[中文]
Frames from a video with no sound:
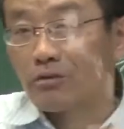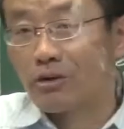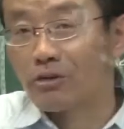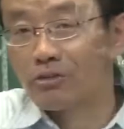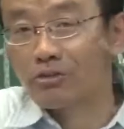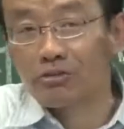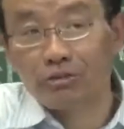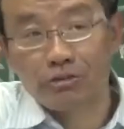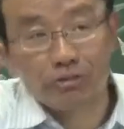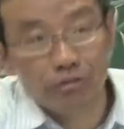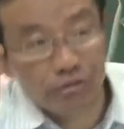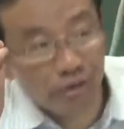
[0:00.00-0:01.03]
这个是这
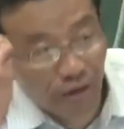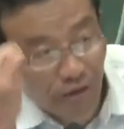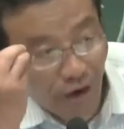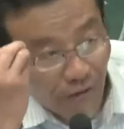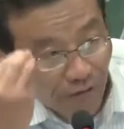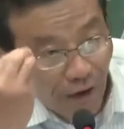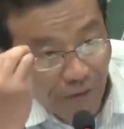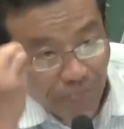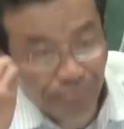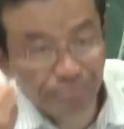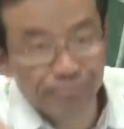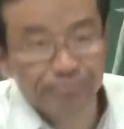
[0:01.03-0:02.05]
是事情的要点。
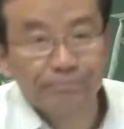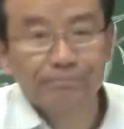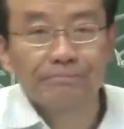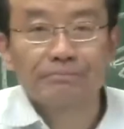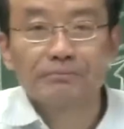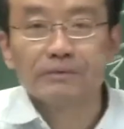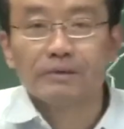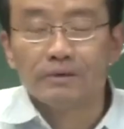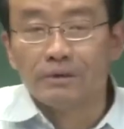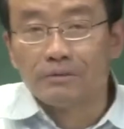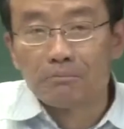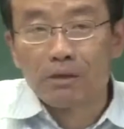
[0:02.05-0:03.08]

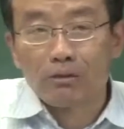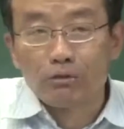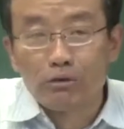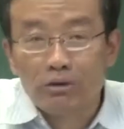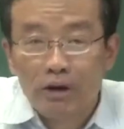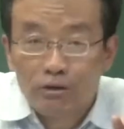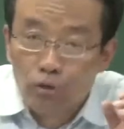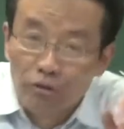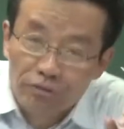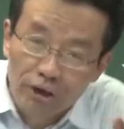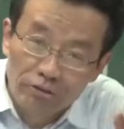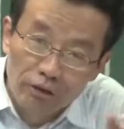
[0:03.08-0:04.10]
那么，如何
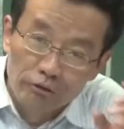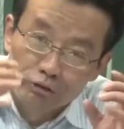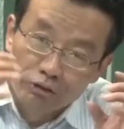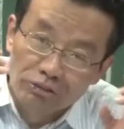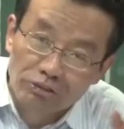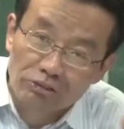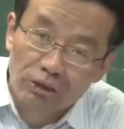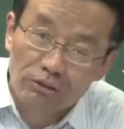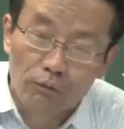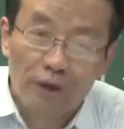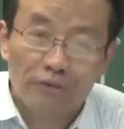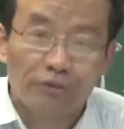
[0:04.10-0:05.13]
重建政府与市场
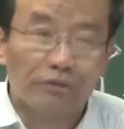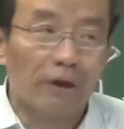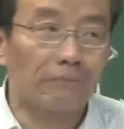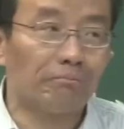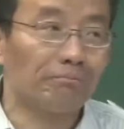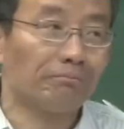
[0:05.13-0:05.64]
的关系呢？